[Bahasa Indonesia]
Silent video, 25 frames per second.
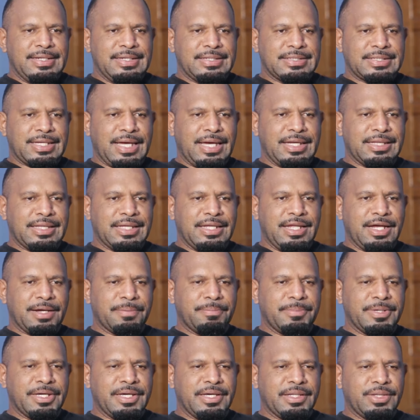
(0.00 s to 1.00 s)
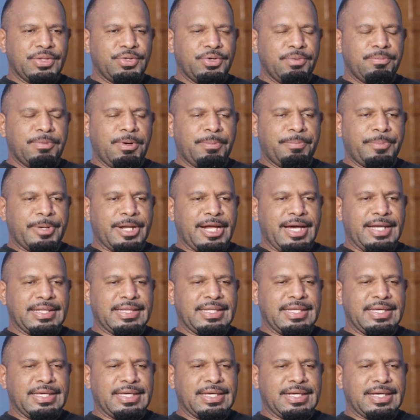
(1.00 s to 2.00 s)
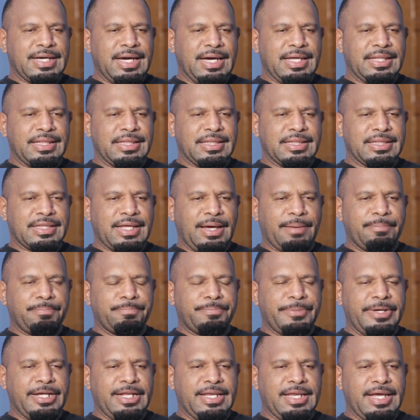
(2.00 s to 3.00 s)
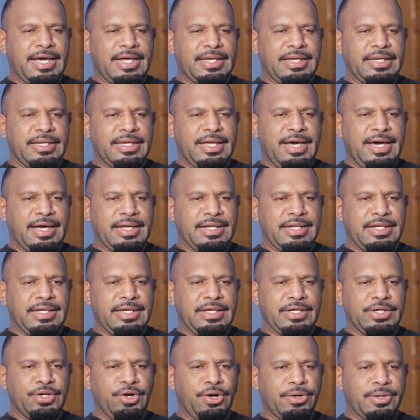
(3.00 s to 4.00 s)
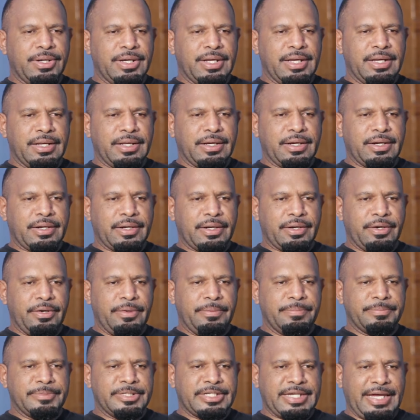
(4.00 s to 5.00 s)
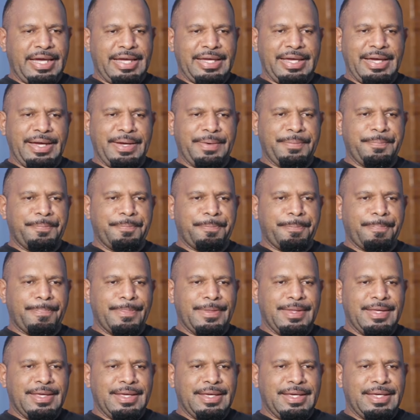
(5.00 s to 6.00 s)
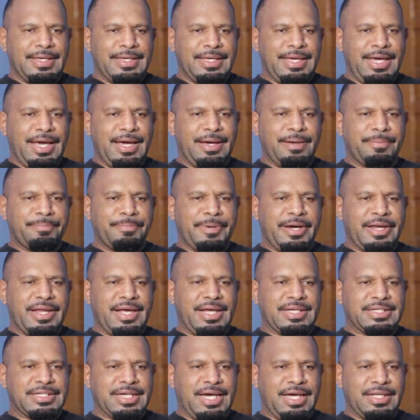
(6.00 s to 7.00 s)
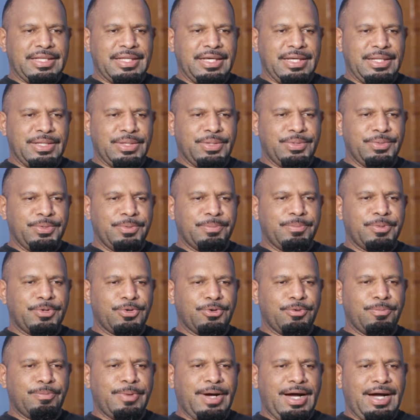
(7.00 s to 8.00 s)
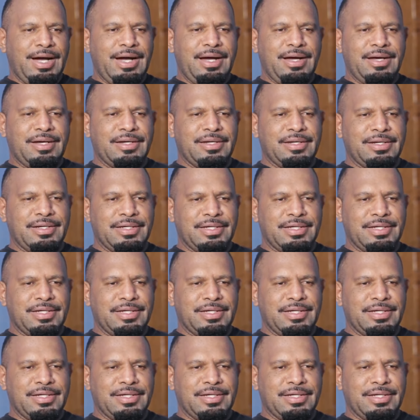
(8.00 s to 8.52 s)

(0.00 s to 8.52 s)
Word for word: Saya tidak begitu memperhatikan tampilan dari Google Chrome saya yang pada saat itu berubah